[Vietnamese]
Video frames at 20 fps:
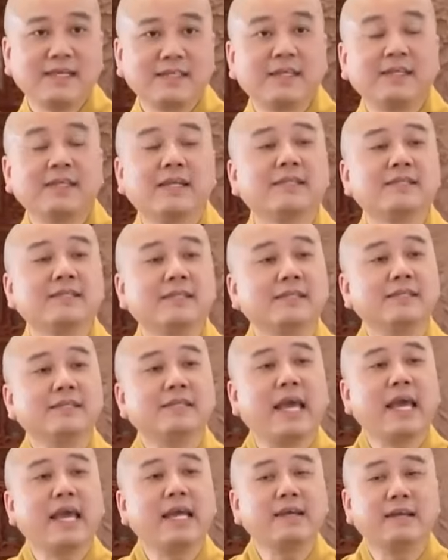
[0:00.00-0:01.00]
cho nên chữ
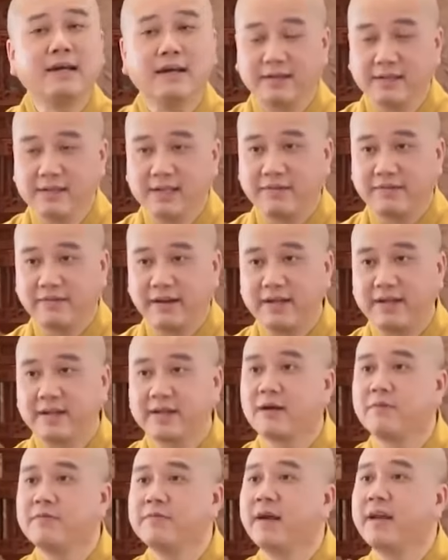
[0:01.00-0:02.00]
chế ngự là vậy đó
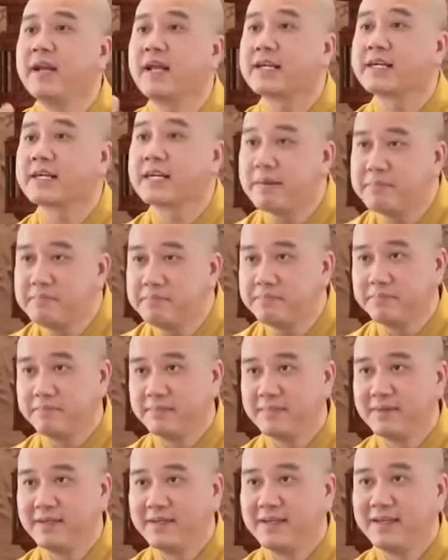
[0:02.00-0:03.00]
không phải là cấm
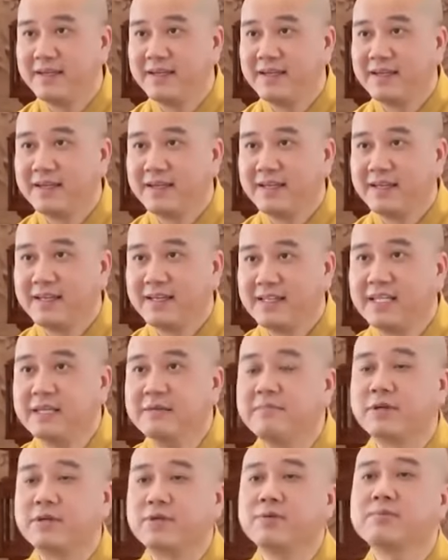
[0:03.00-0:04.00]

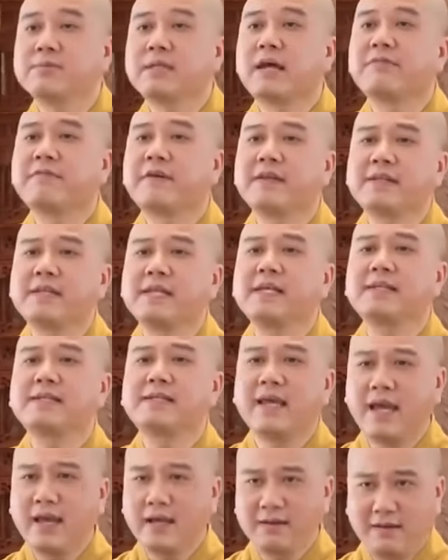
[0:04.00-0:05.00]
nhưng mà chúng ta phải tiết
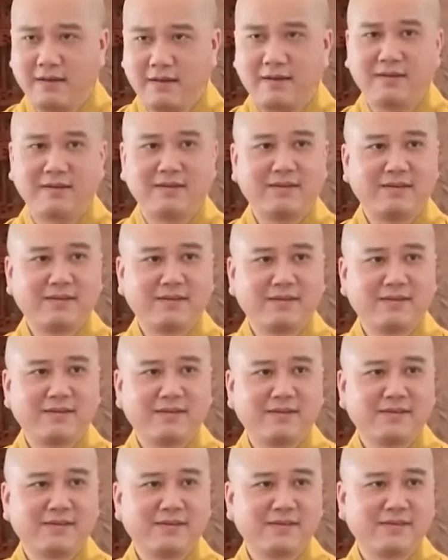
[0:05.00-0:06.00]
chế nó
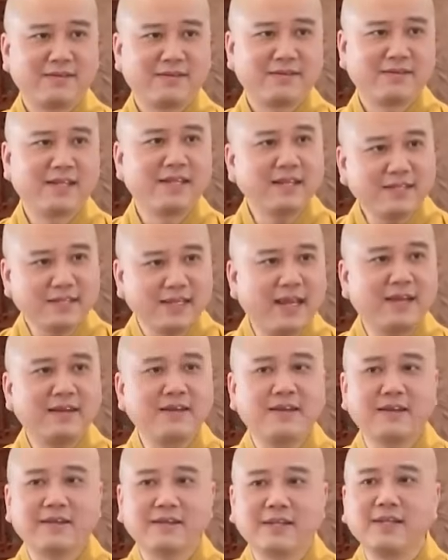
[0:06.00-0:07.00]
tiết chế
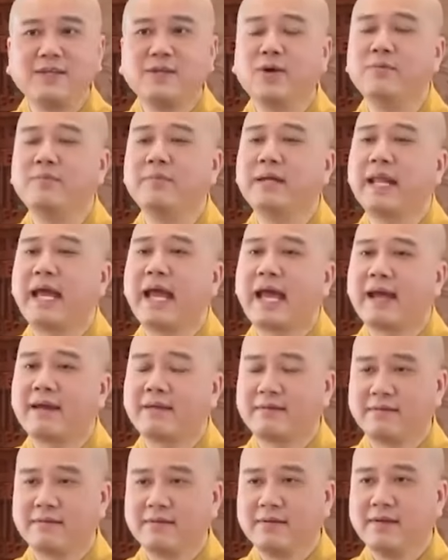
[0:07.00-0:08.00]
nó thí dụ mình
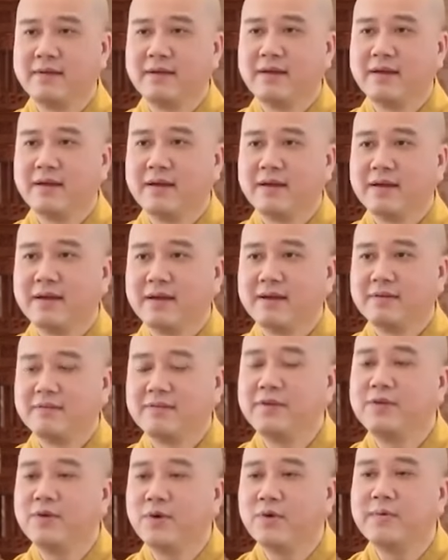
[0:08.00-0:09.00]
ăn
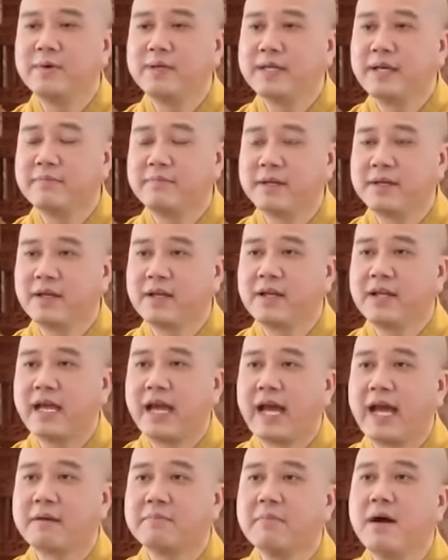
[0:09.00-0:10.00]
ví dụ bây giờ mình nói là
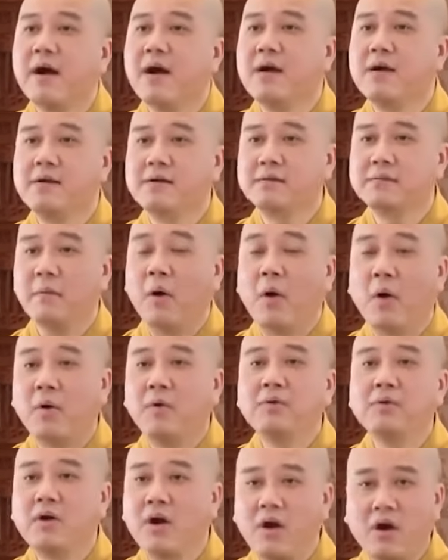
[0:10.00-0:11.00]
ăn bơ
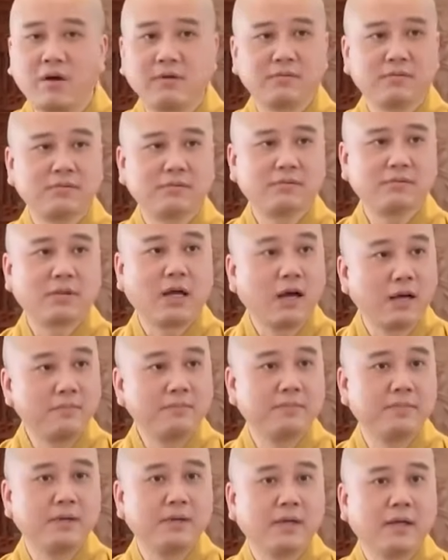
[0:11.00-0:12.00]
bổ ngon
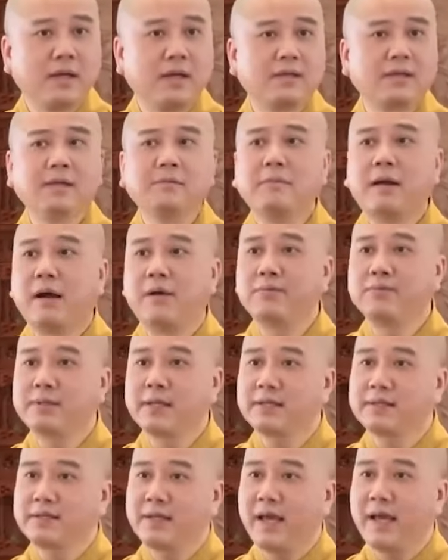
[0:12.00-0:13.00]
thơm nhưng mà không
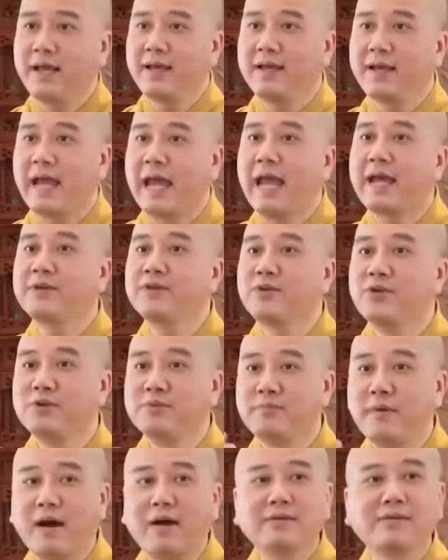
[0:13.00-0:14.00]
tiết chế ăn
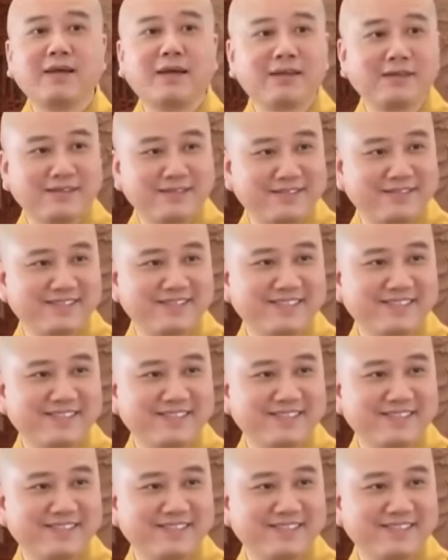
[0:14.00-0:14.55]
nhiều mỡ chết